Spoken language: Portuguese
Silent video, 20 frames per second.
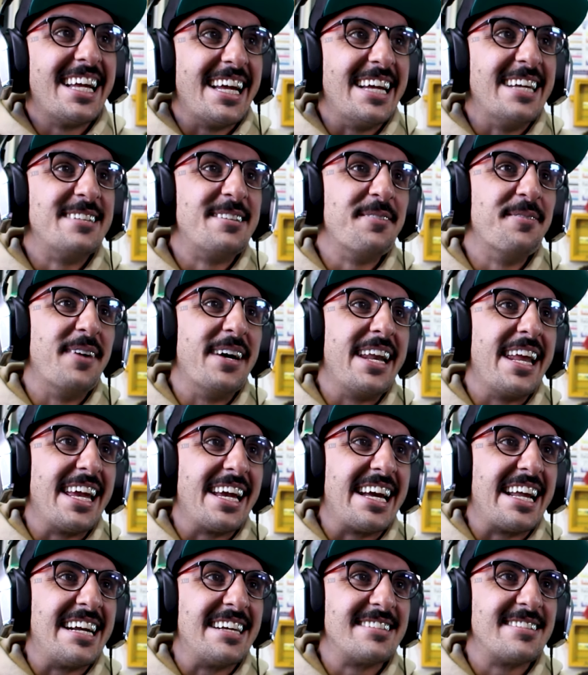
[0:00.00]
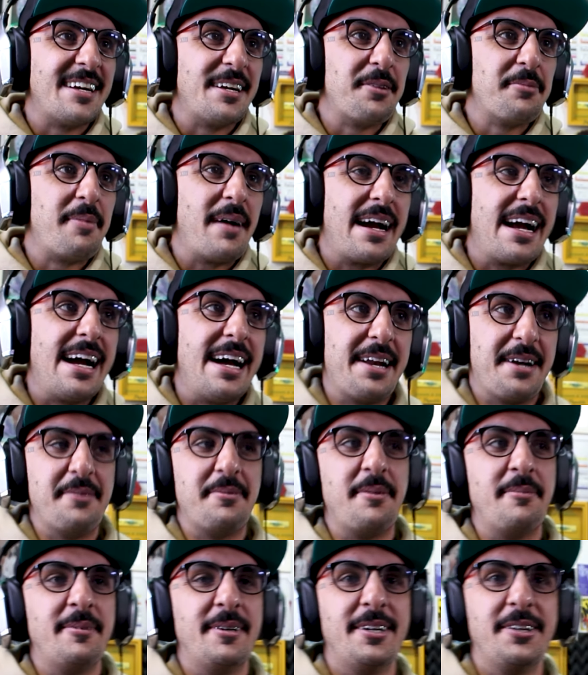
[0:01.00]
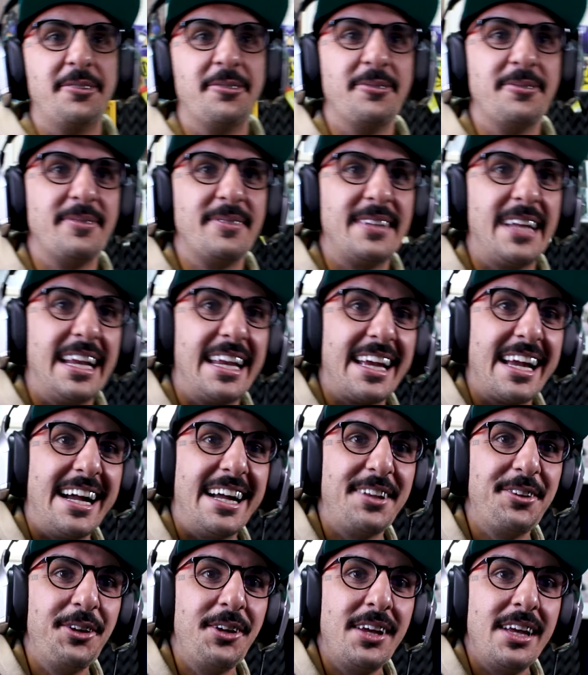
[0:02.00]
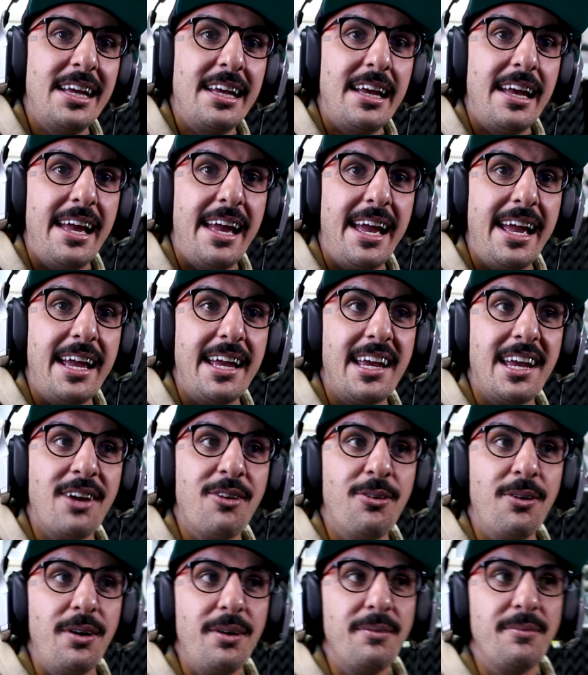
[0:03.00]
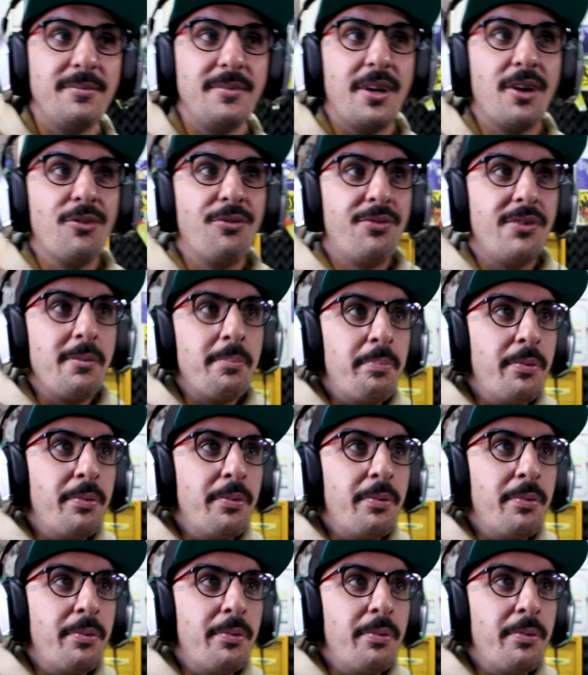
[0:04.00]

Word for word: Esse mano é engraçado pra caramba, mano, tá ligado? É, eu, eu vi